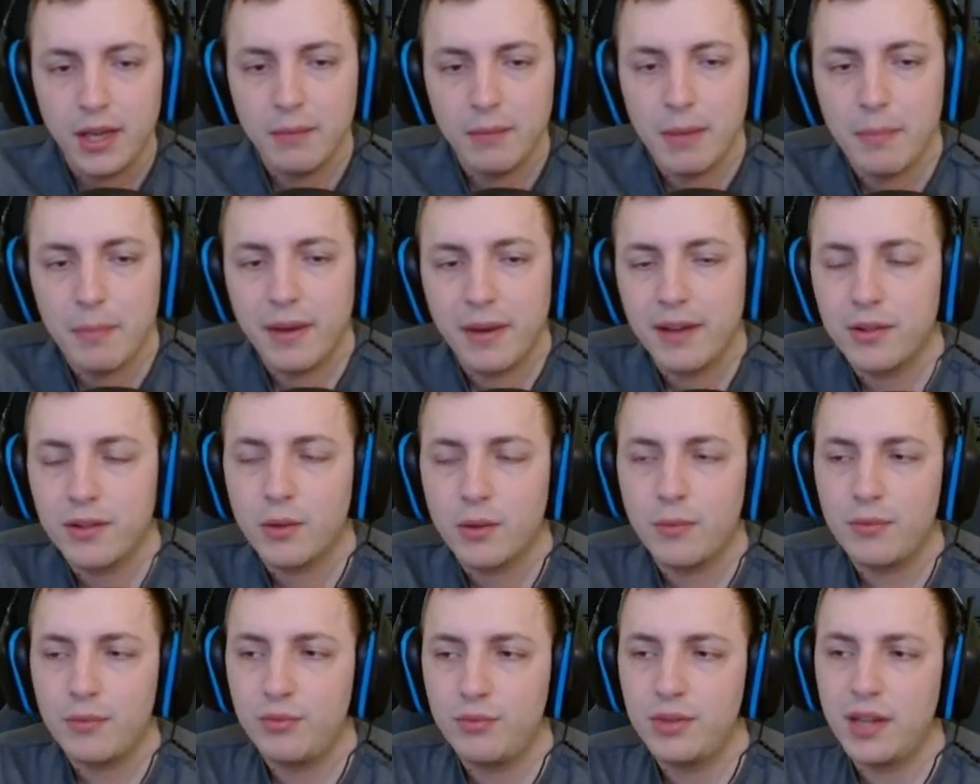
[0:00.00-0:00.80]
Mais par
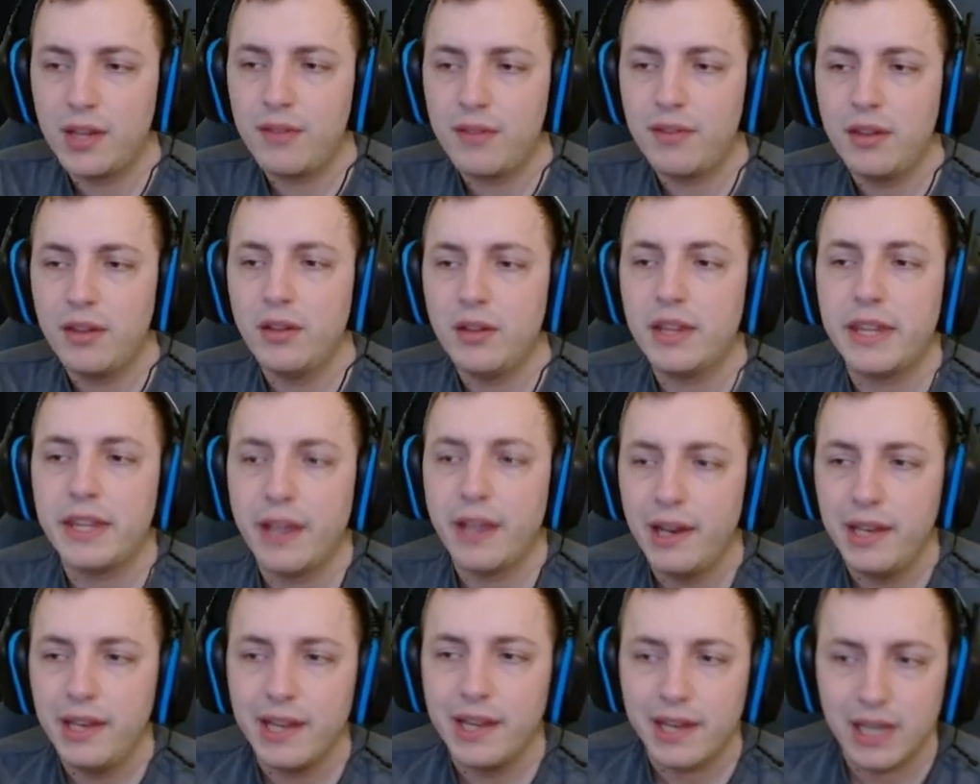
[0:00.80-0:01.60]
exemple, vous avez une
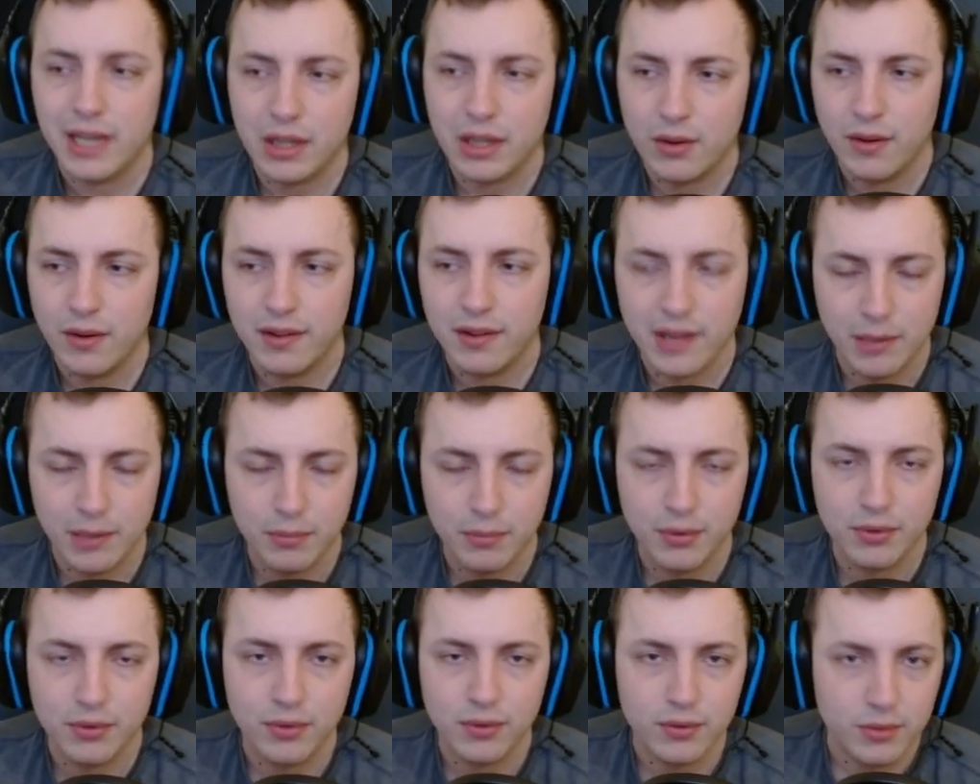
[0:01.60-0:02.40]
Kali à
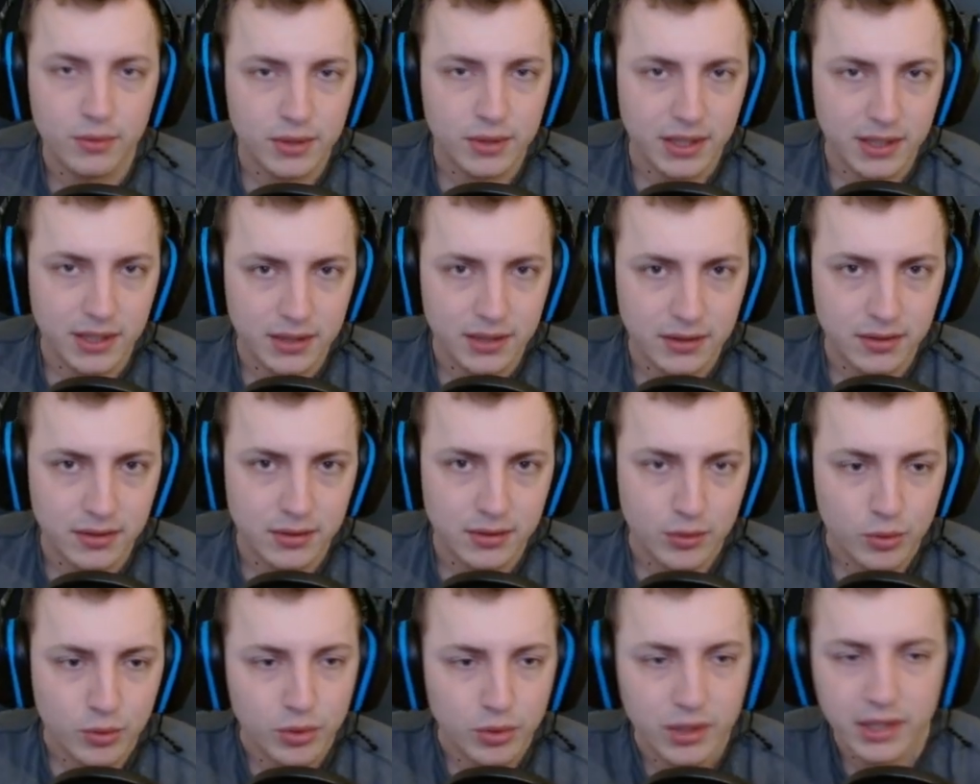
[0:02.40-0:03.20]
85% de tocrit
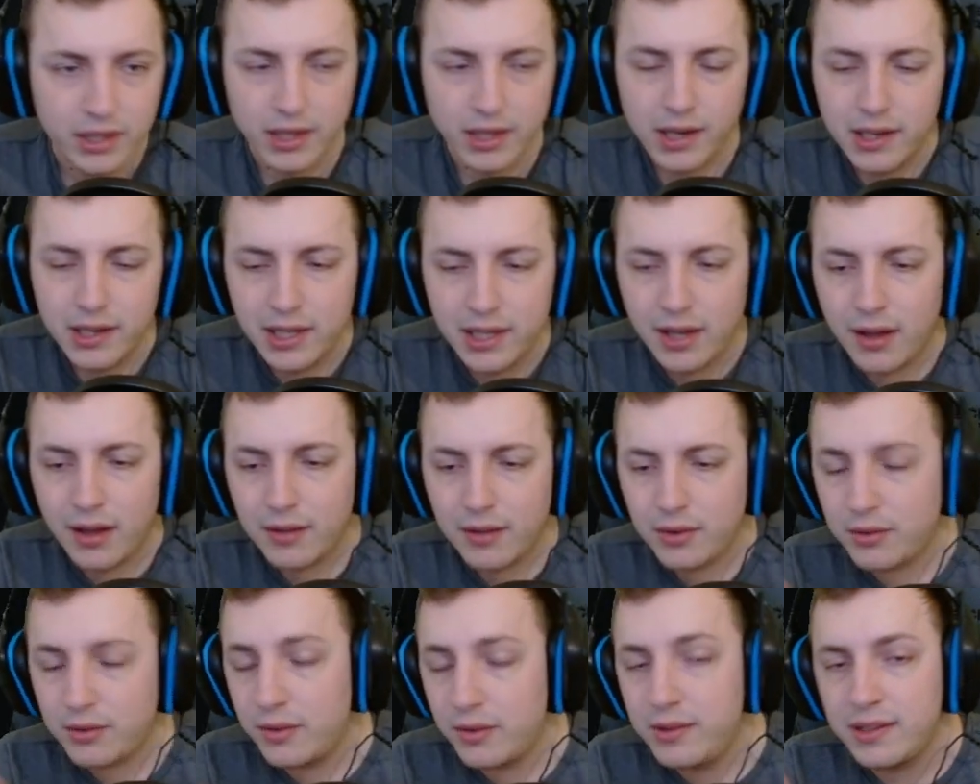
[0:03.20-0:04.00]
ou une Kali à
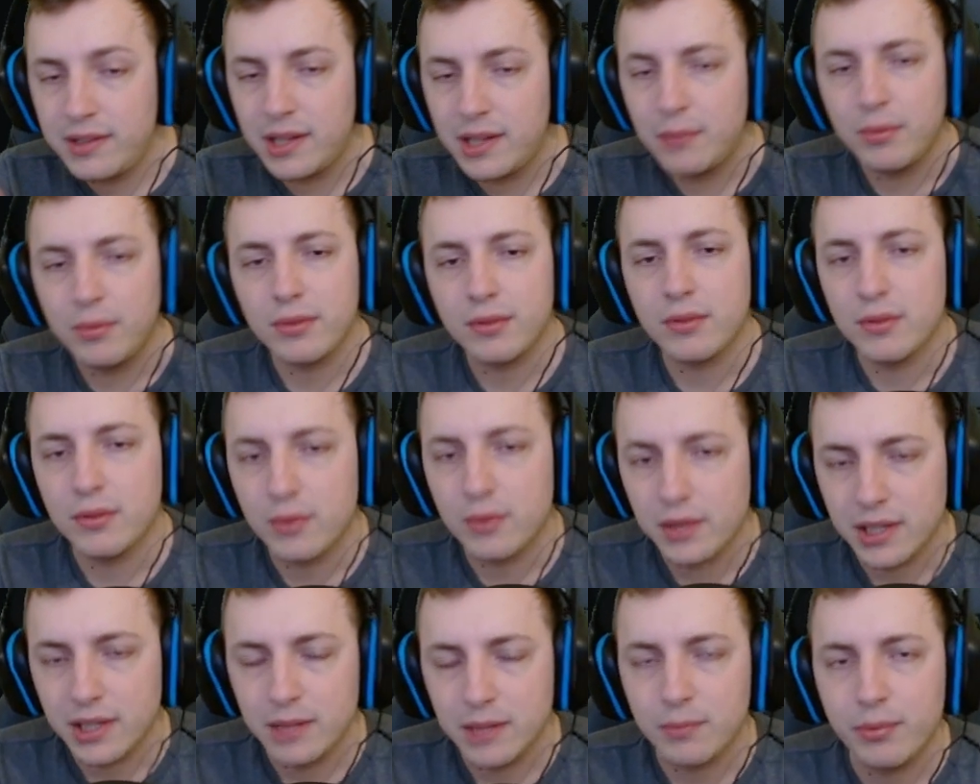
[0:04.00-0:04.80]
77% de
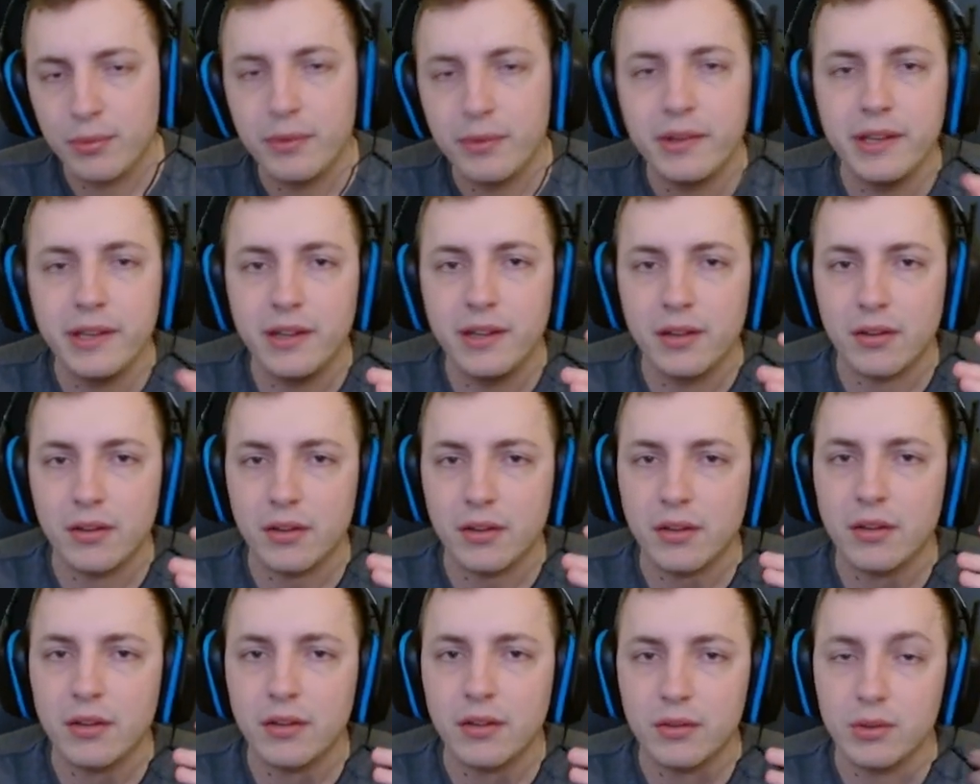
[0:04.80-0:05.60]
tocrit plus lead
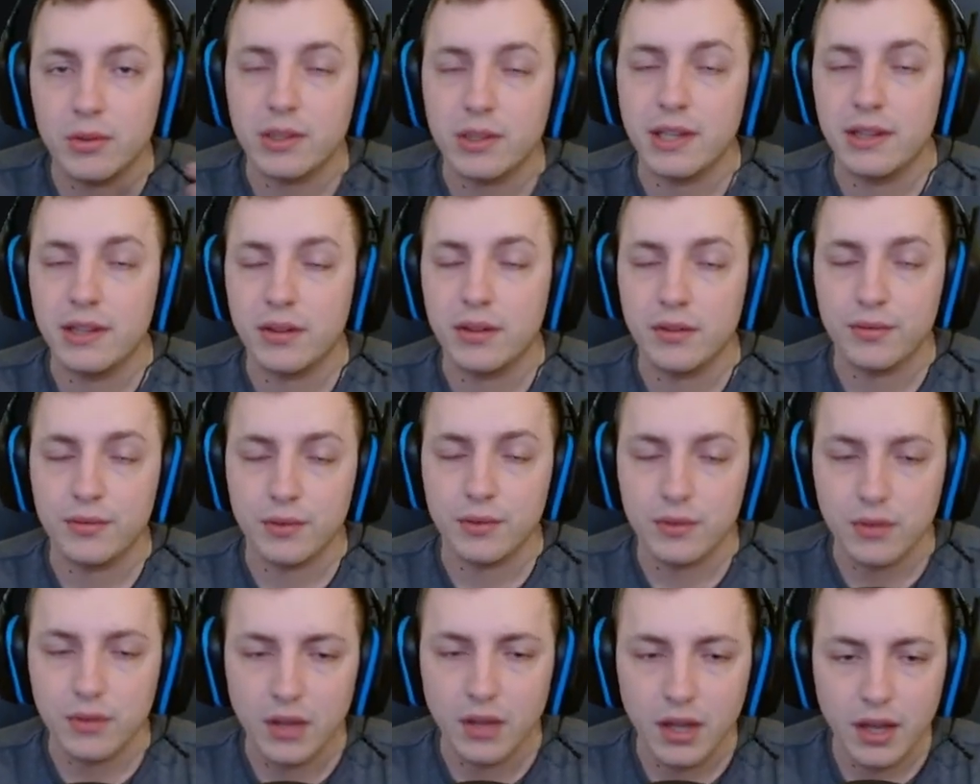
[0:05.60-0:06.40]
tocrit
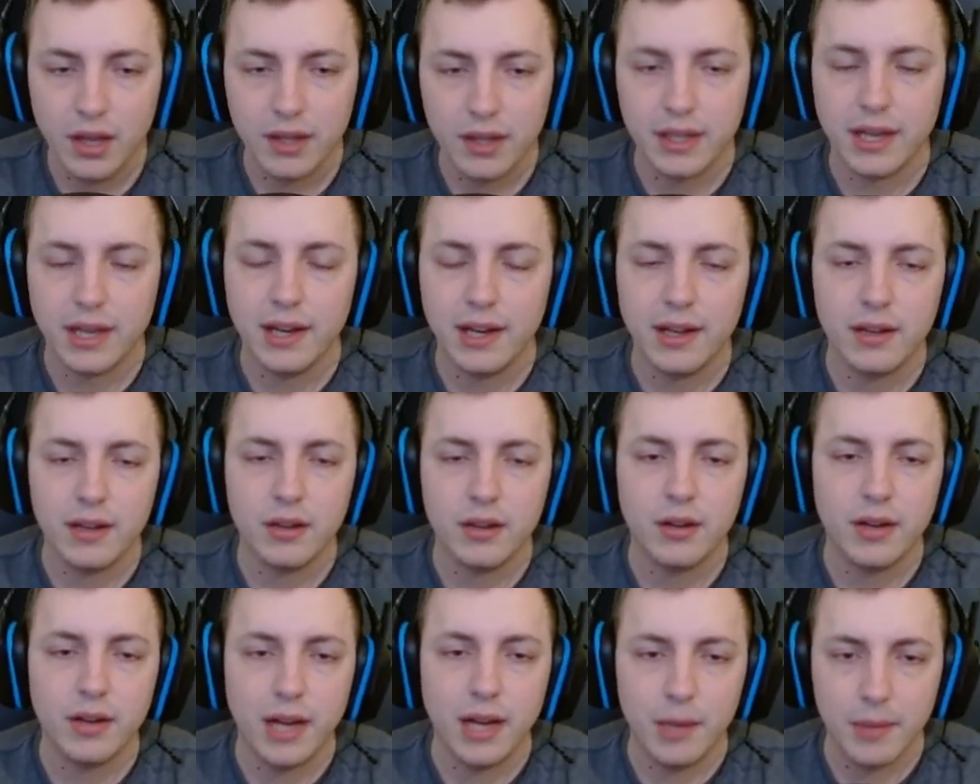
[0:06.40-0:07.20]
feu qu'elle a
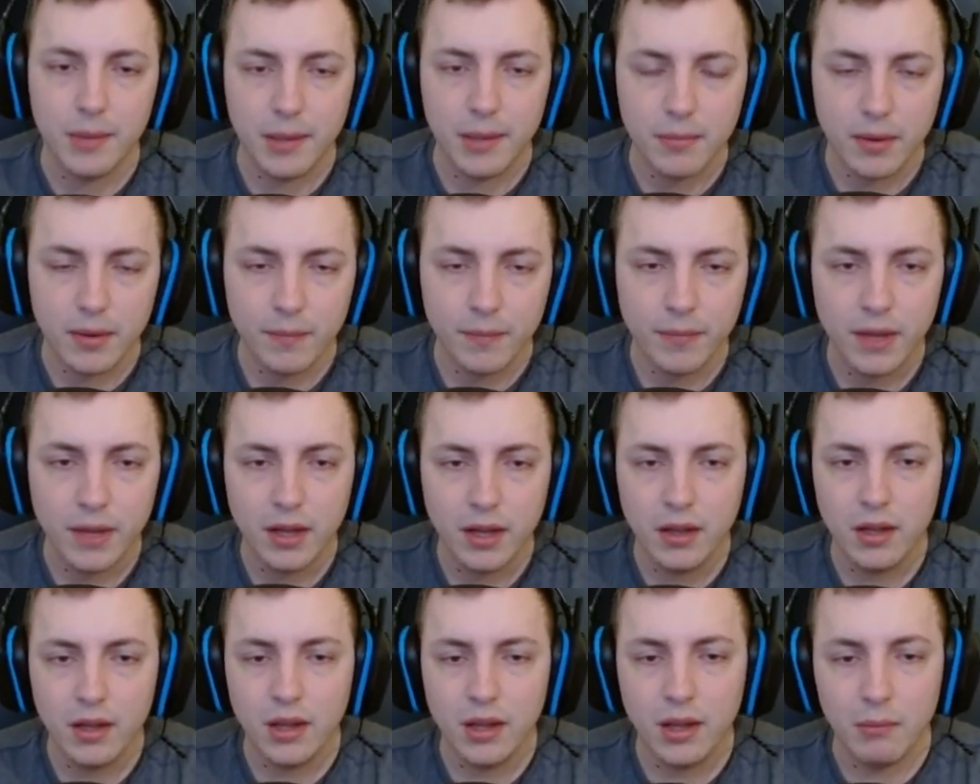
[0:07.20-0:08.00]
euh, elle-même.
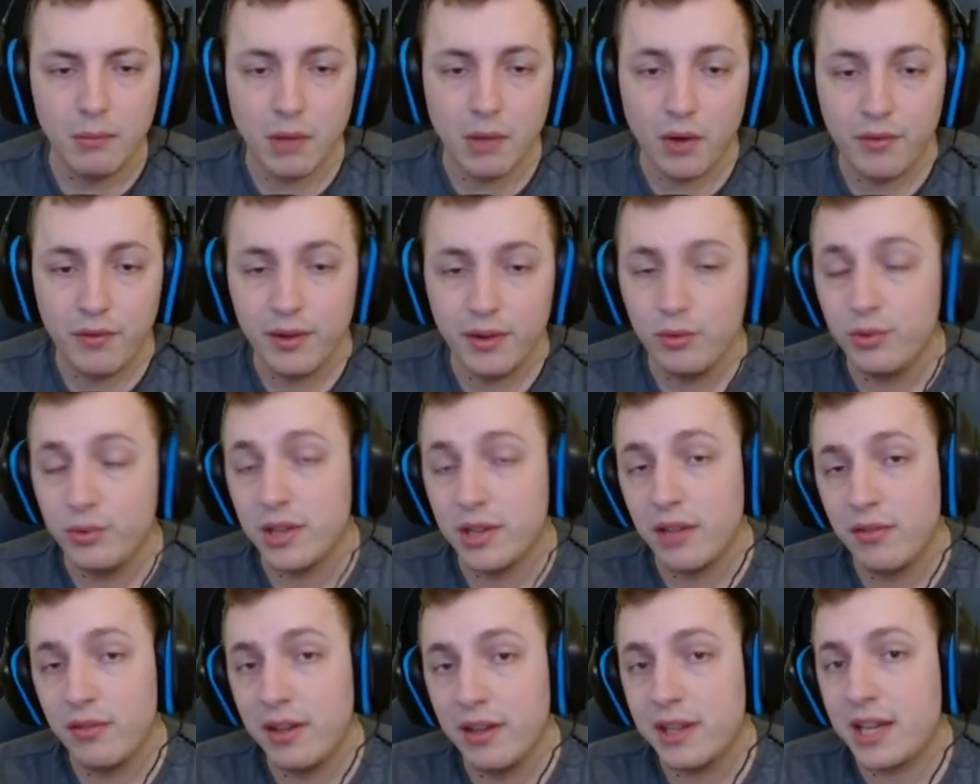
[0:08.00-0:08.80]
Ben, en fait, vous
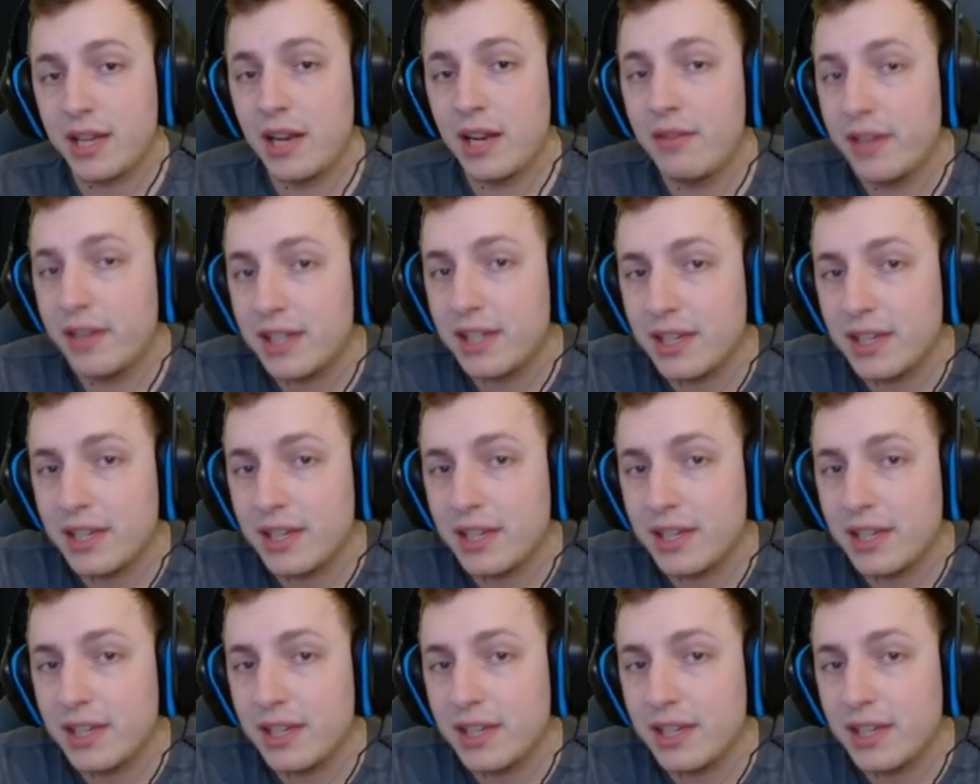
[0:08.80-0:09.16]
savez qu'elle va